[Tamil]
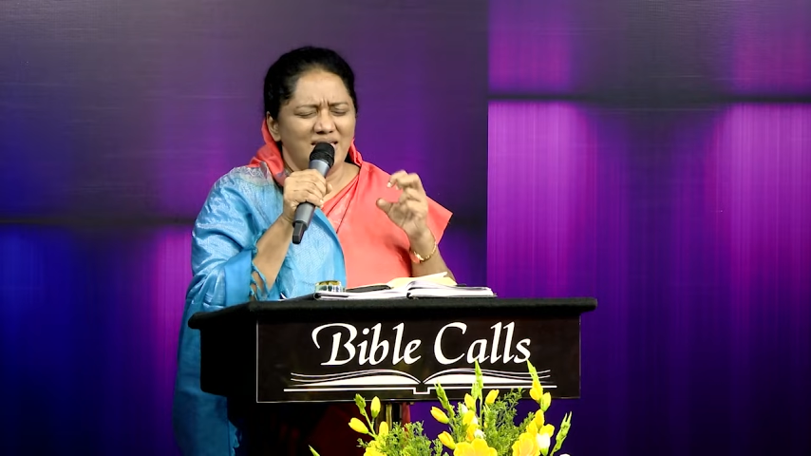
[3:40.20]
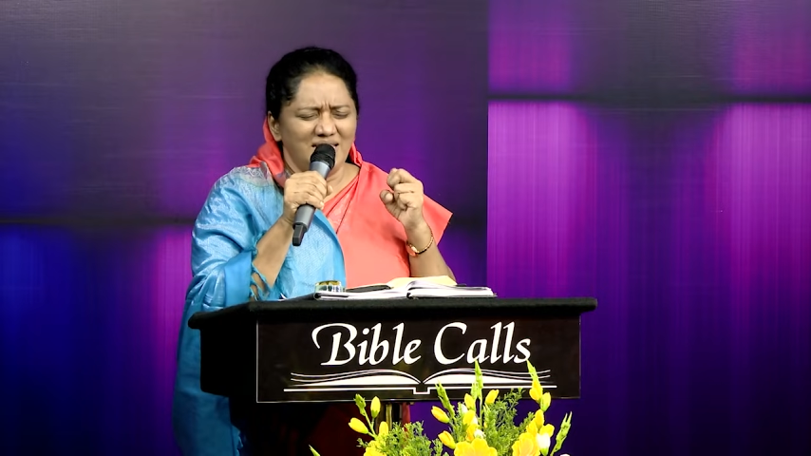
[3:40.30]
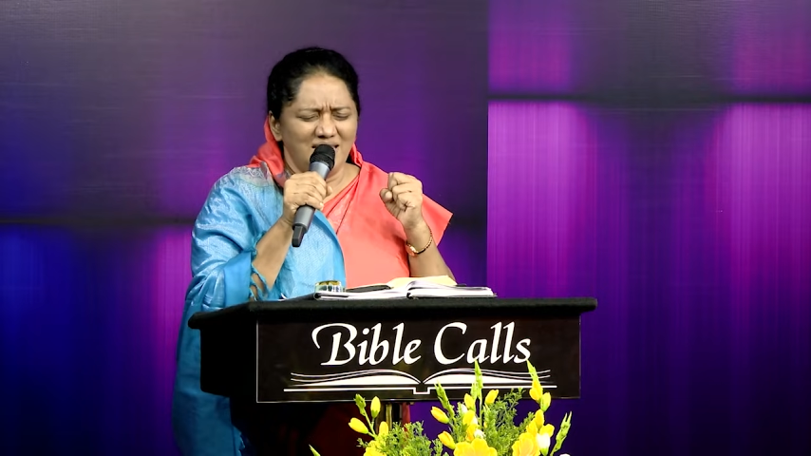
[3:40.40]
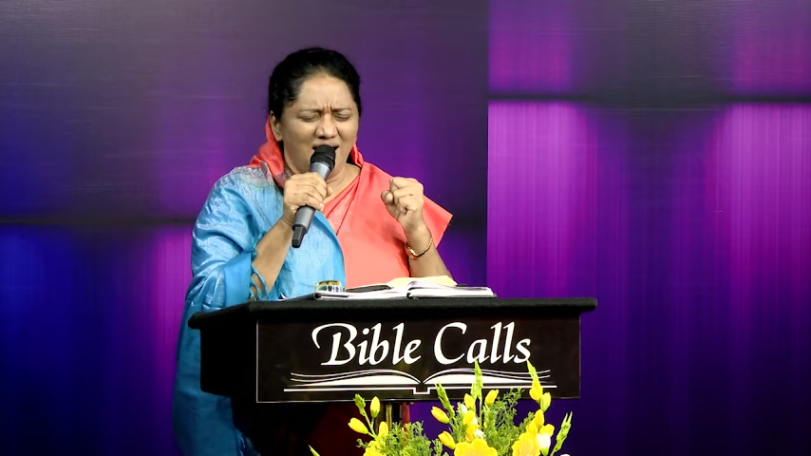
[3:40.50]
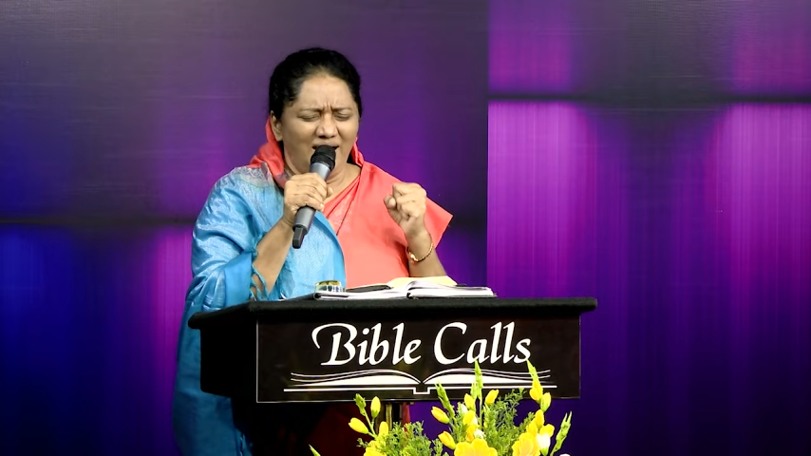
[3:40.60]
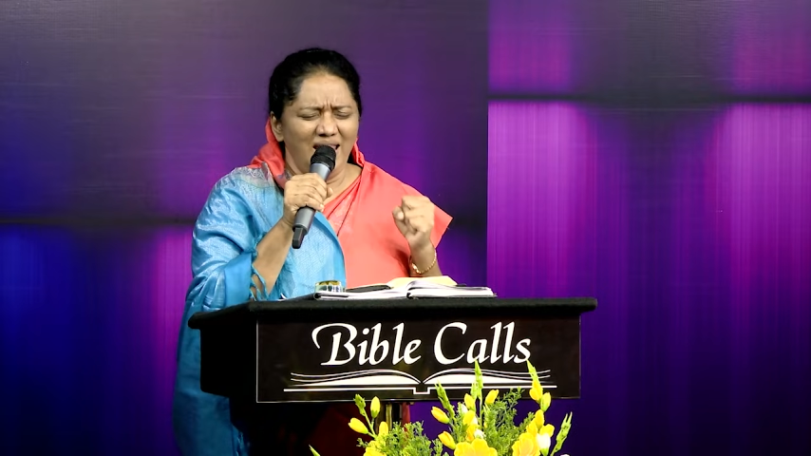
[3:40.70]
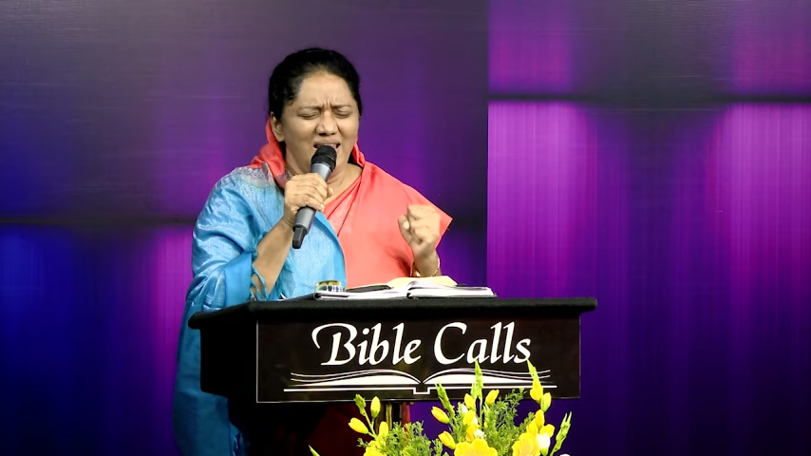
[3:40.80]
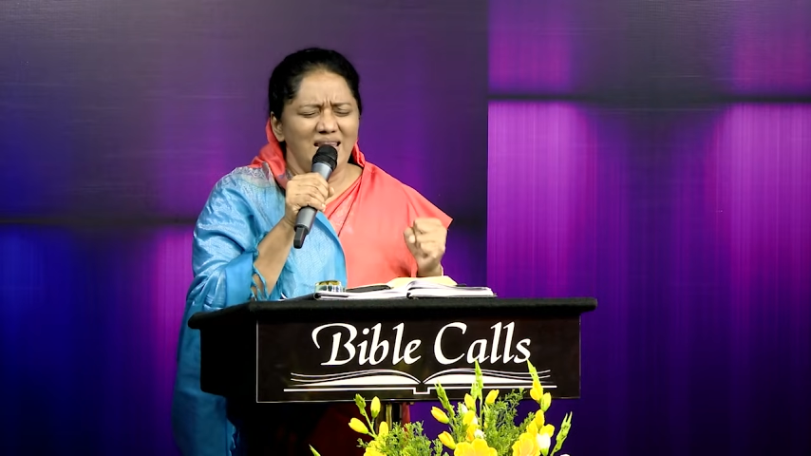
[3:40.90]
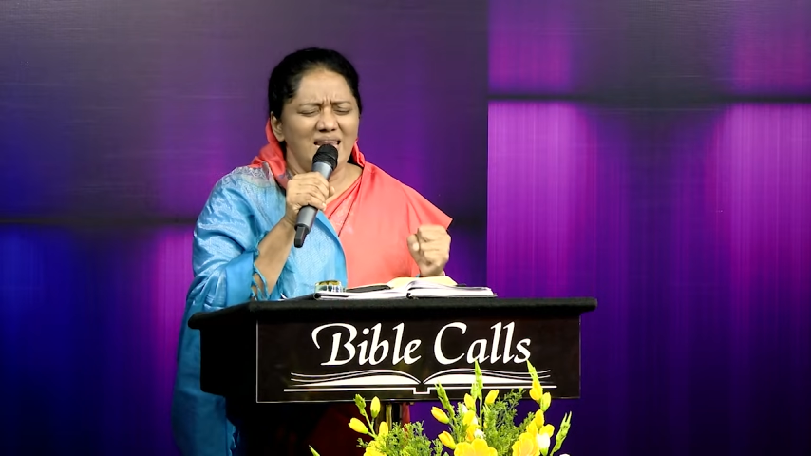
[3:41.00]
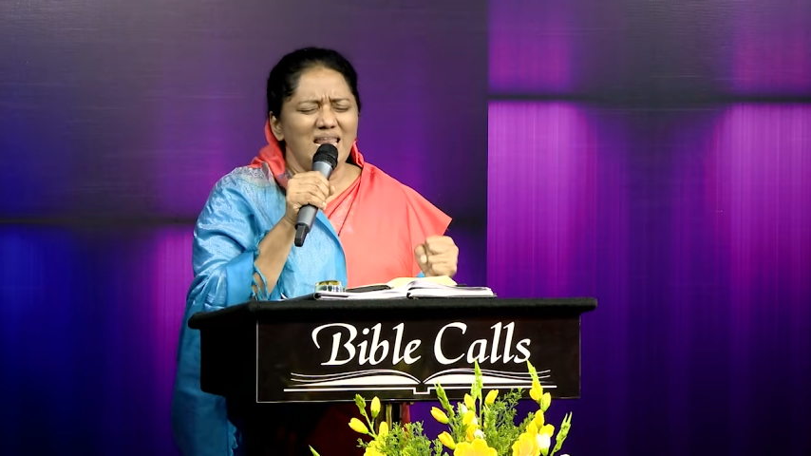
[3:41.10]
இந்த
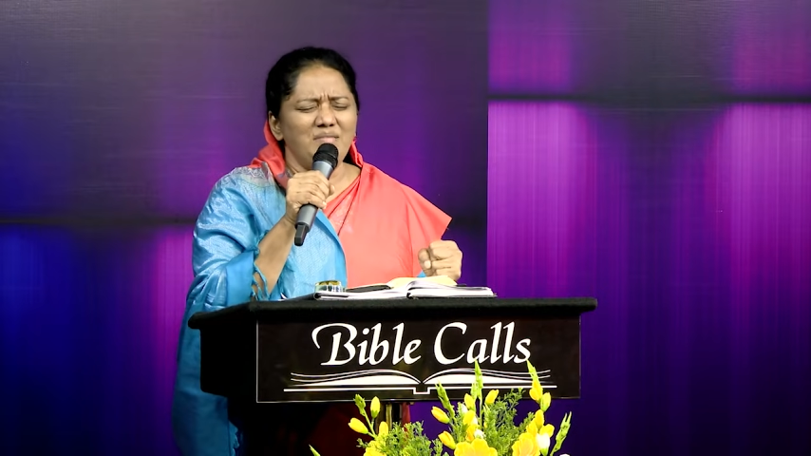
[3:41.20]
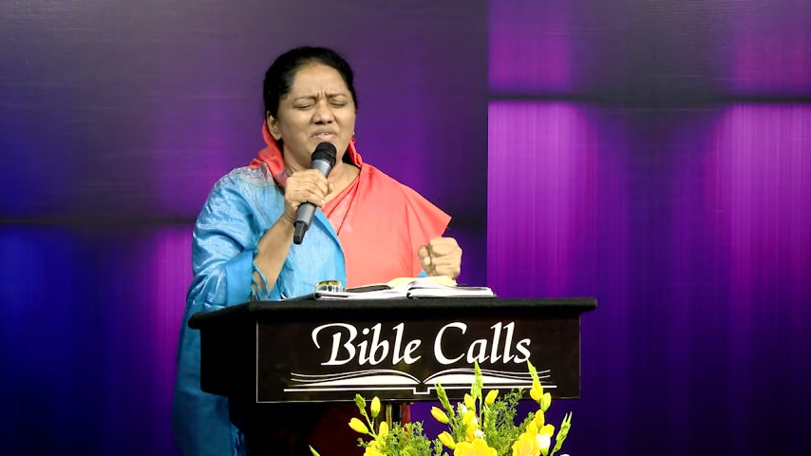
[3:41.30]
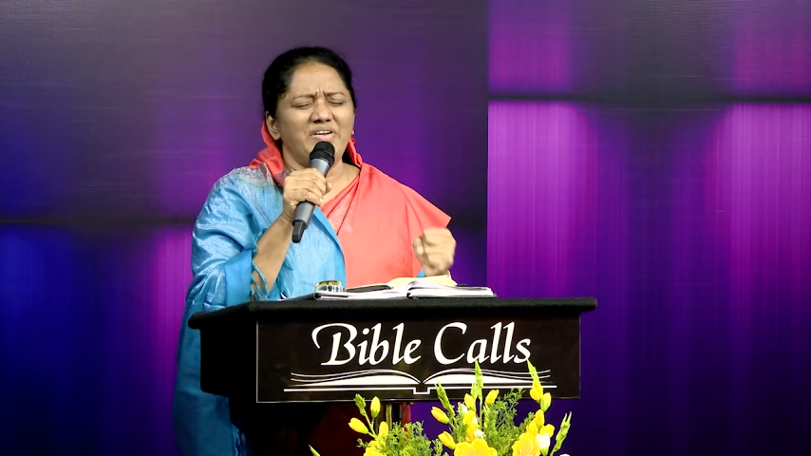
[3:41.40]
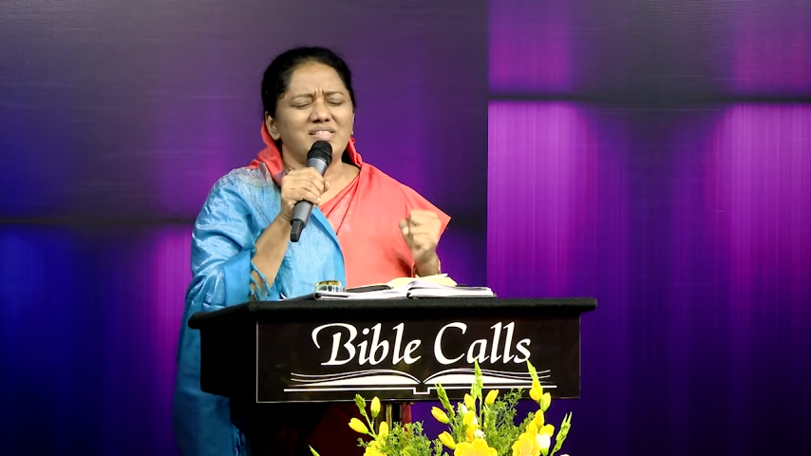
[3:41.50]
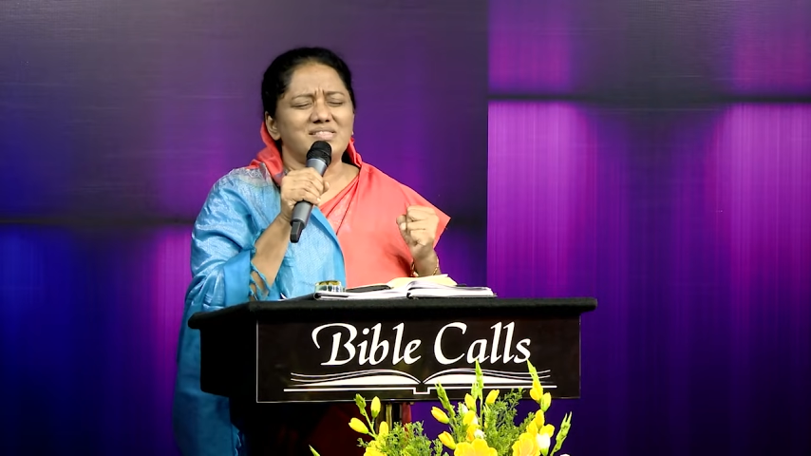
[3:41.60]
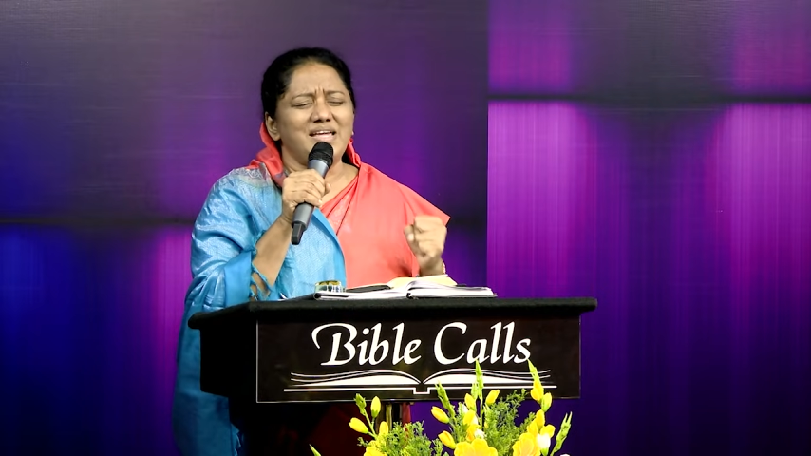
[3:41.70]
நாளெல்லாம் அவரை